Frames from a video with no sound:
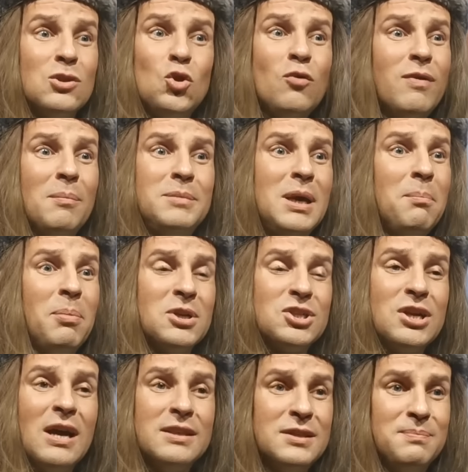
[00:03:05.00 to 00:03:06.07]
готова мне
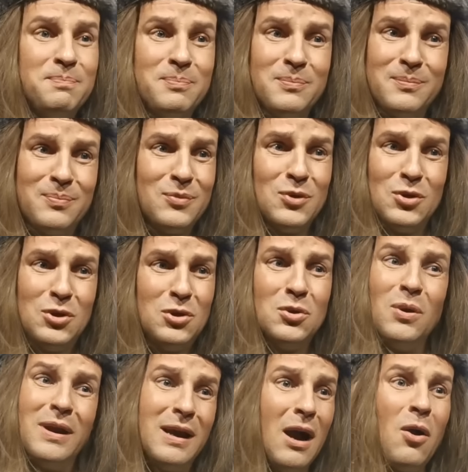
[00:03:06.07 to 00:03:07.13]
пожать
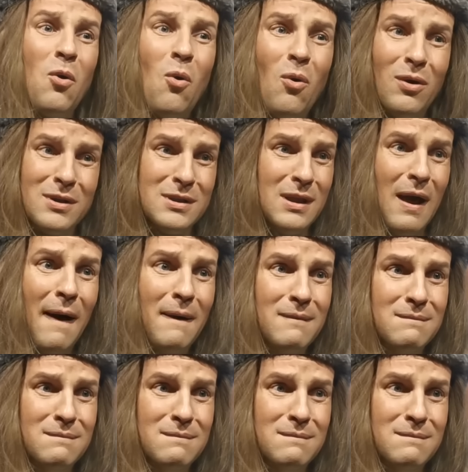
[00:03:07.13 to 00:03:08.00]
только горло.